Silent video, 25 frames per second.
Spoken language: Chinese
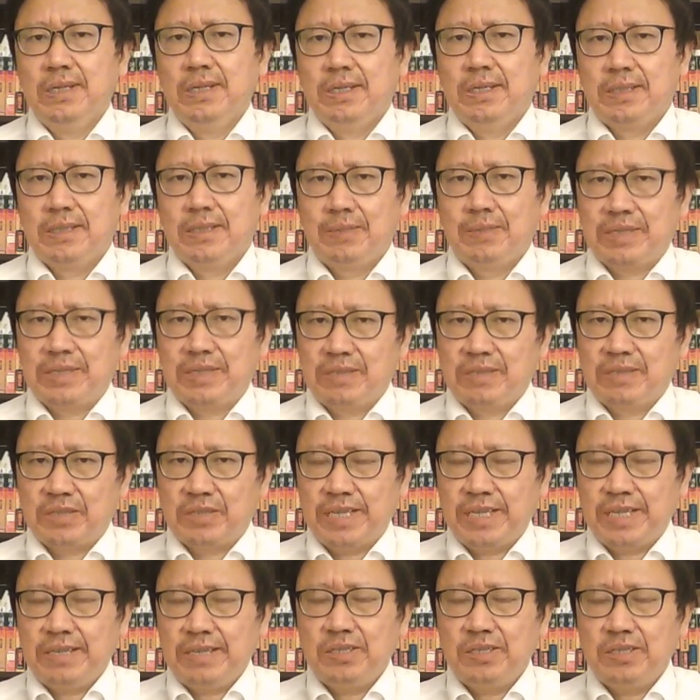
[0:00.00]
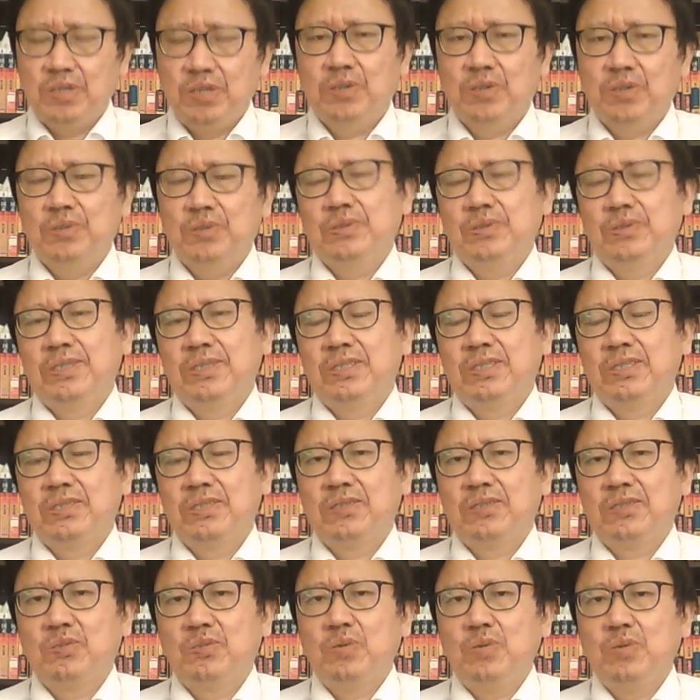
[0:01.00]
那么早先有
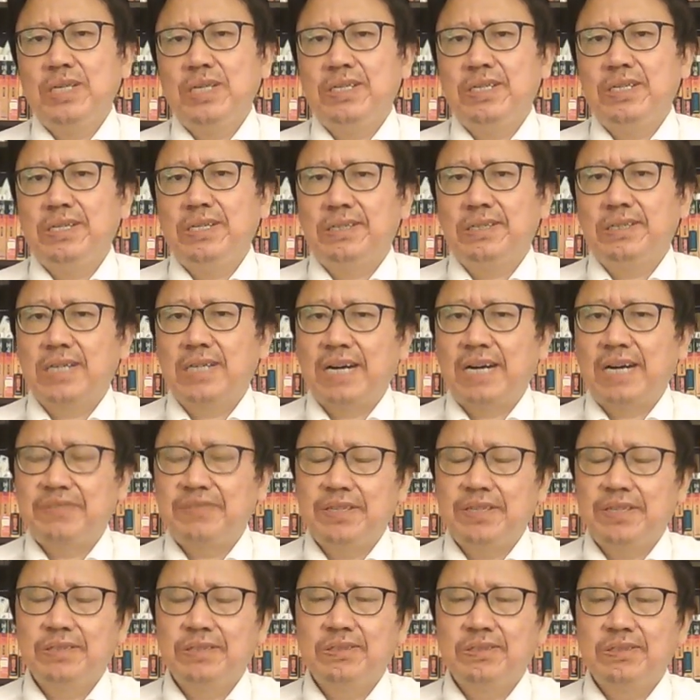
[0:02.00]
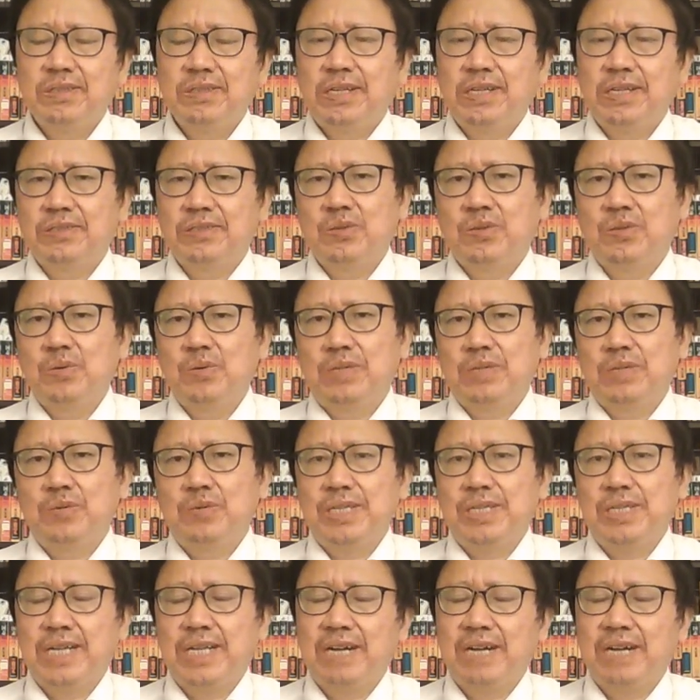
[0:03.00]
瑞幸咖啡，呃，中国的瑞
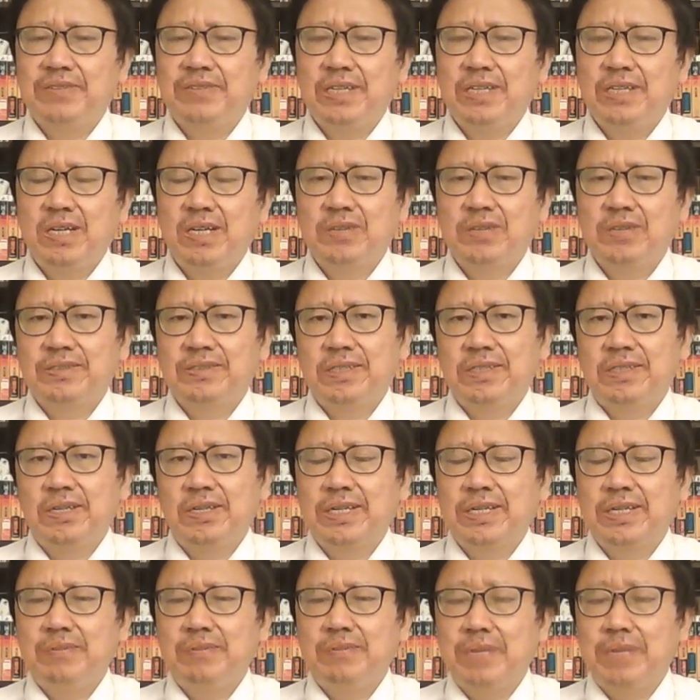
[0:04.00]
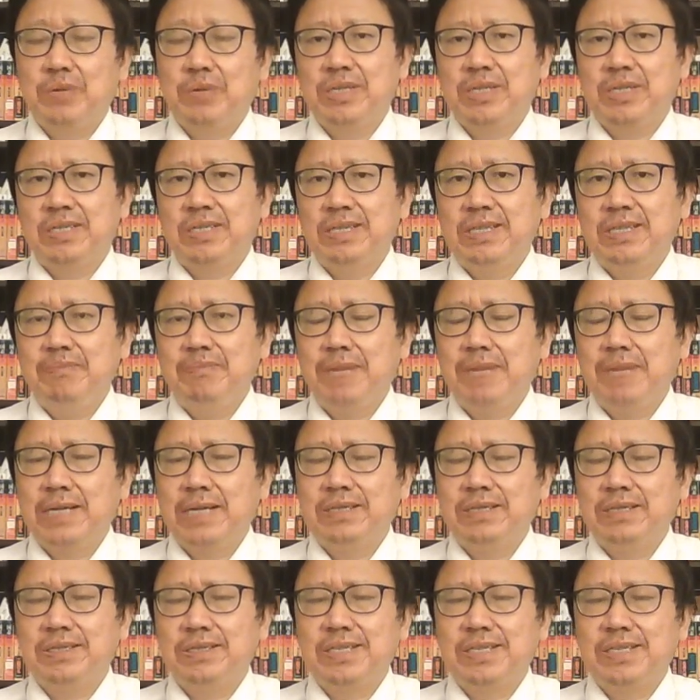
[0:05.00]
幸咖啡号称要跟美国的星巴
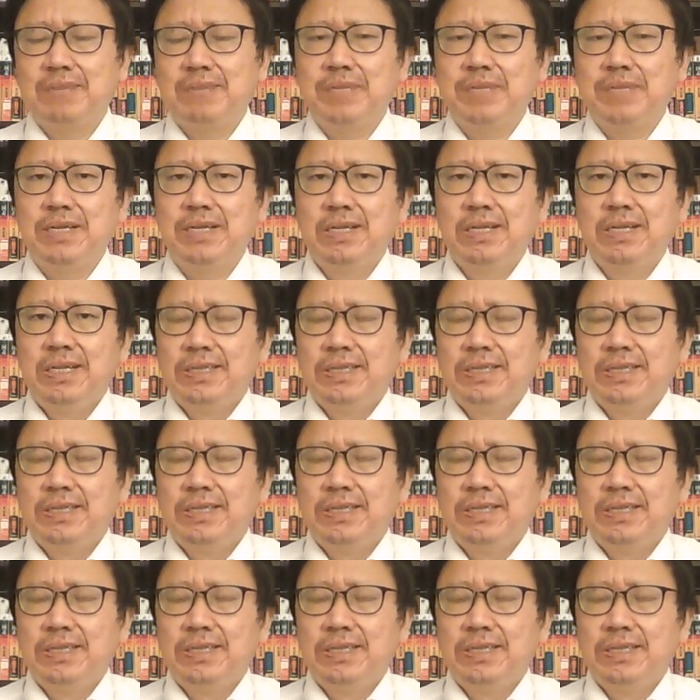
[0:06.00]
克相比，